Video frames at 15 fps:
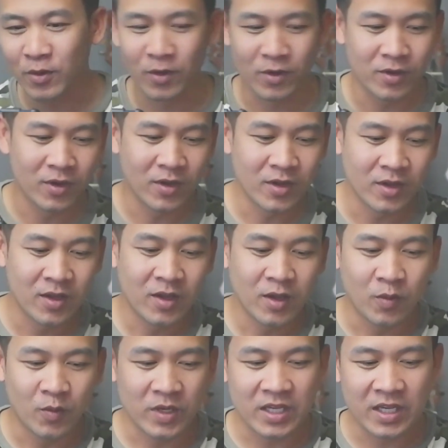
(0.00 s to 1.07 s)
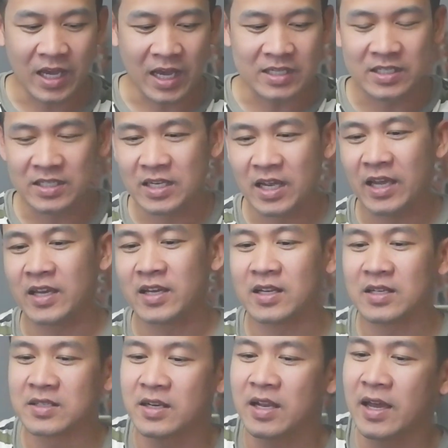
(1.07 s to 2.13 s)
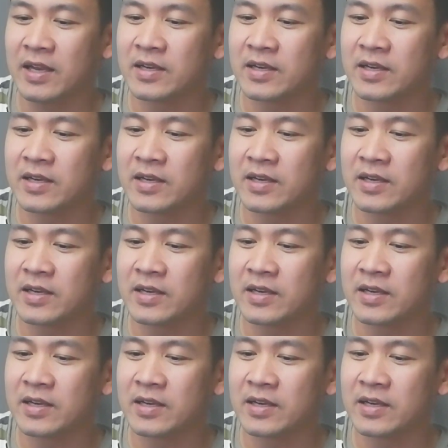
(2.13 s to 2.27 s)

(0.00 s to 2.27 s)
เราไปดูวิธีการจ่ายเงิน